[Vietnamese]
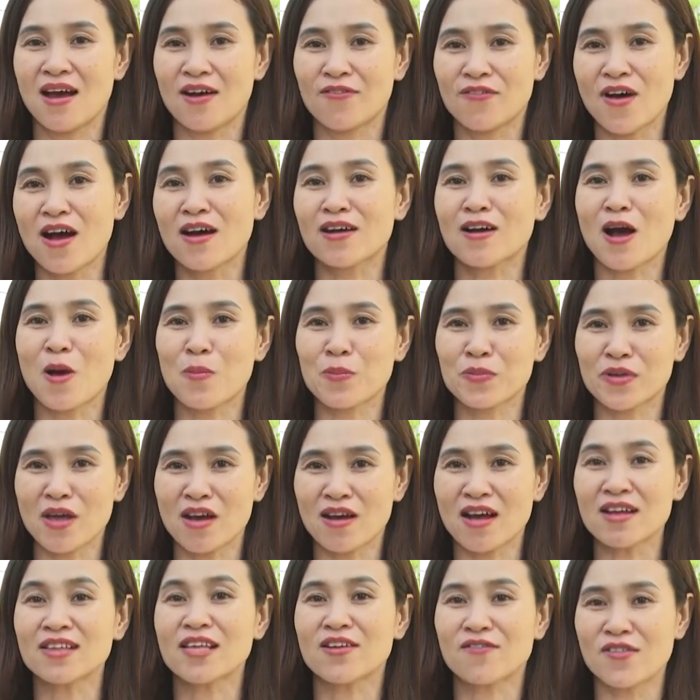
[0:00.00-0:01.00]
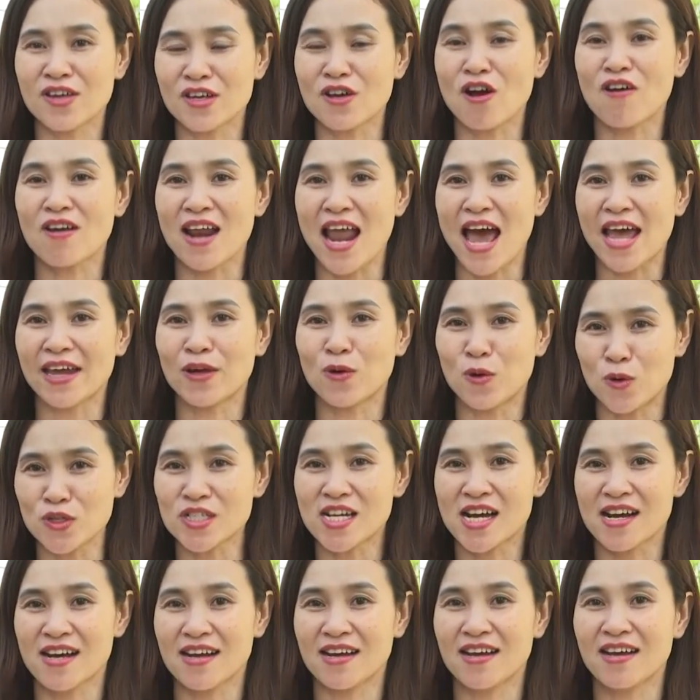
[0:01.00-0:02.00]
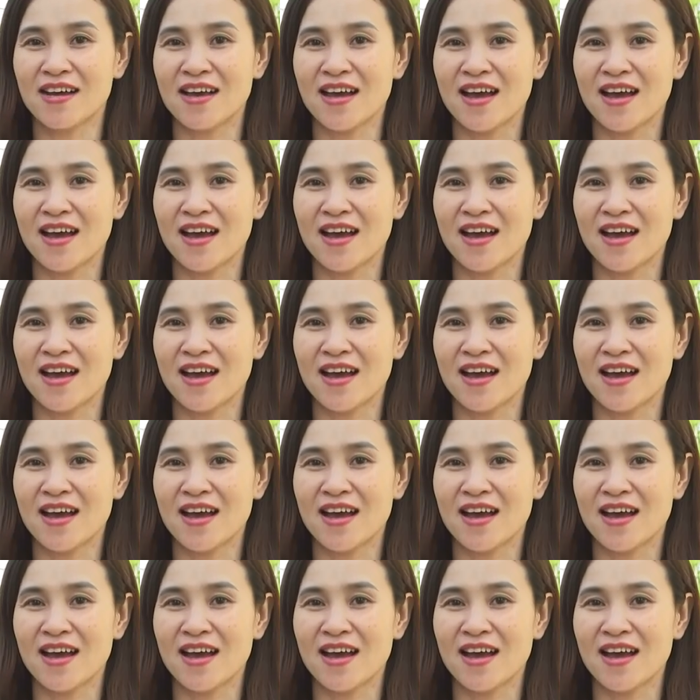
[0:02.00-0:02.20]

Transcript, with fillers: phân công cho các thành viên còn lại hỗ trợ,